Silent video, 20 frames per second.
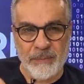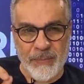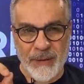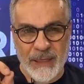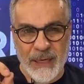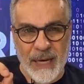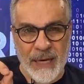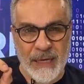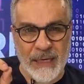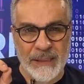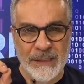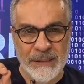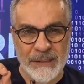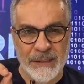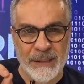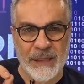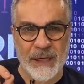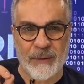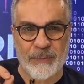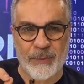Bir
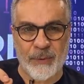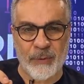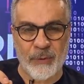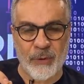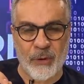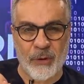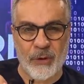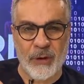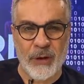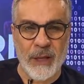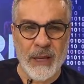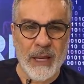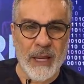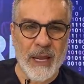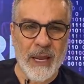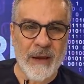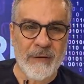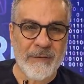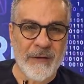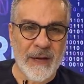eleştiri yapılıyor.
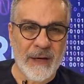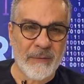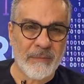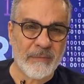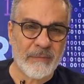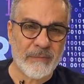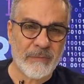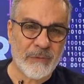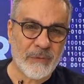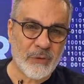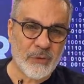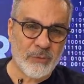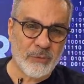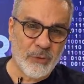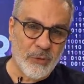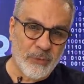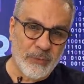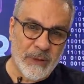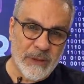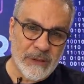Efendim
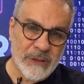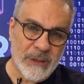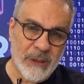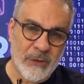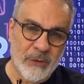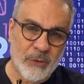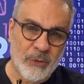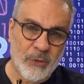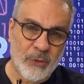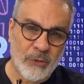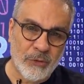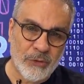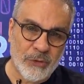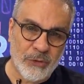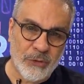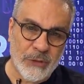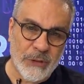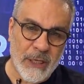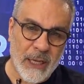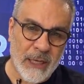Cumhurbaşkanı
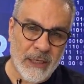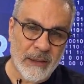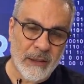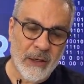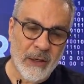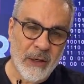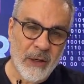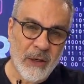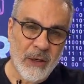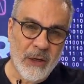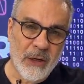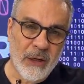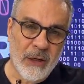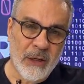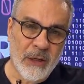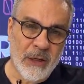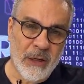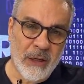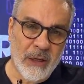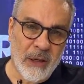konuşurken
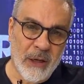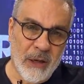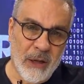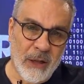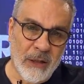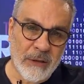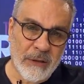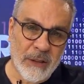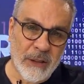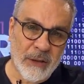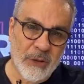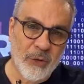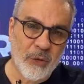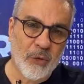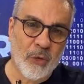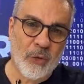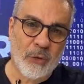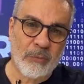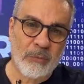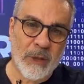e, alttaki
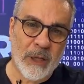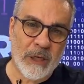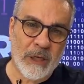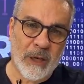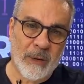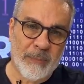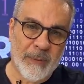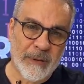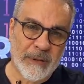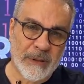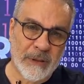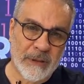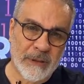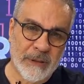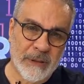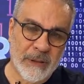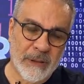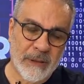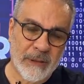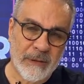yorumlar
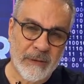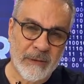kapatıldı.